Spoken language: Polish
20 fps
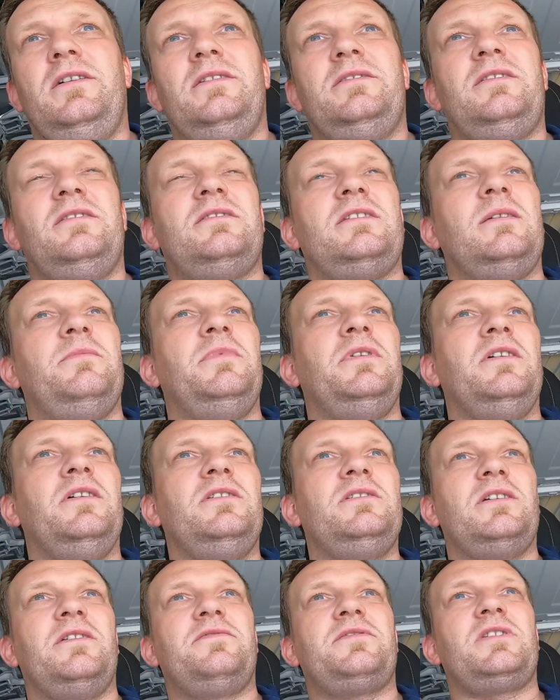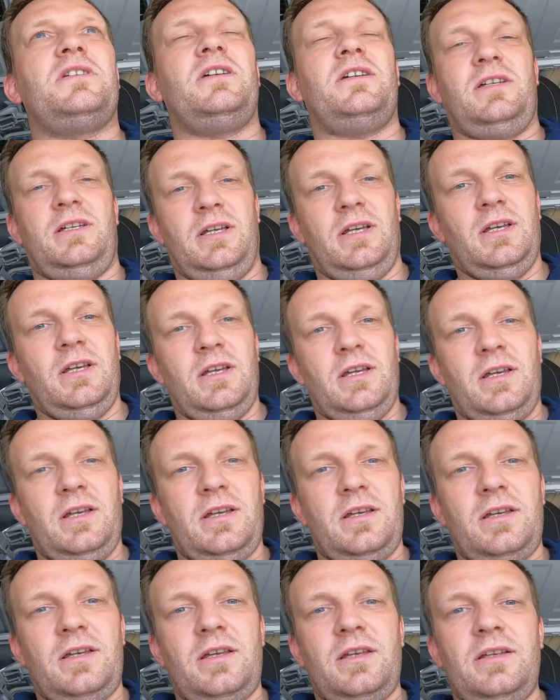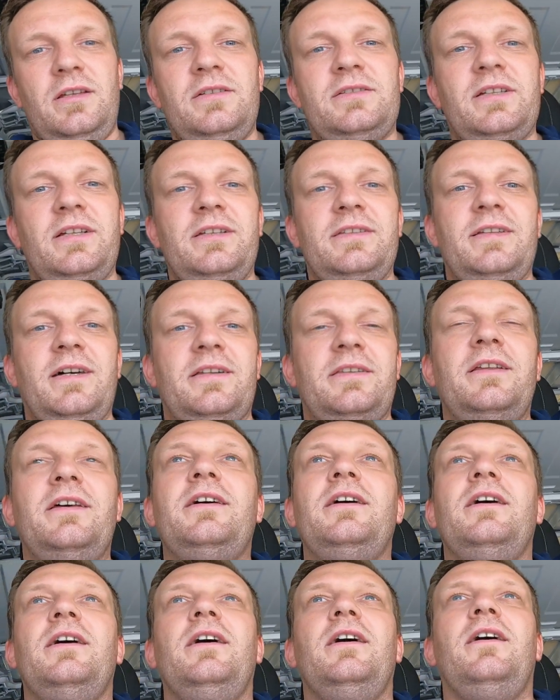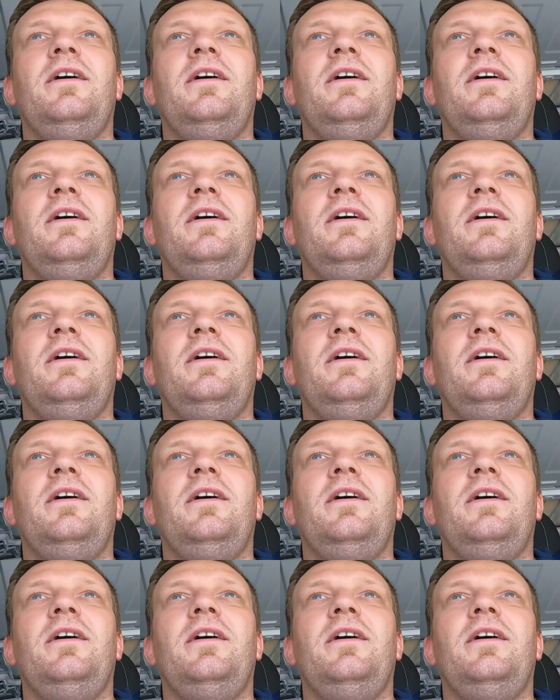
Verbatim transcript: systemy grzewcze i sanitarne.